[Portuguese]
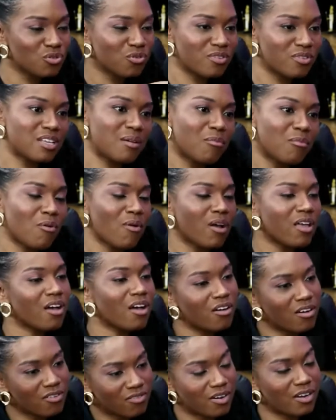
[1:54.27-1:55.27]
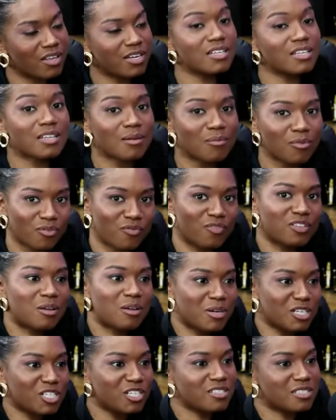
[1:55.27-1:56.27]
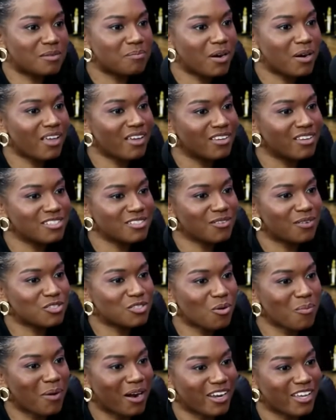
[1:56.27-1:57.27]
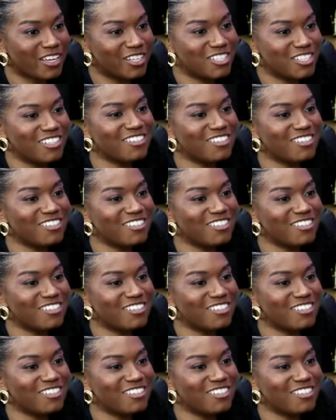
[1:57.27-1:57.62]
o curso é bom, aí agora eu falaria, tá bom, eu vou dar uma chance para eles, não é só marketing.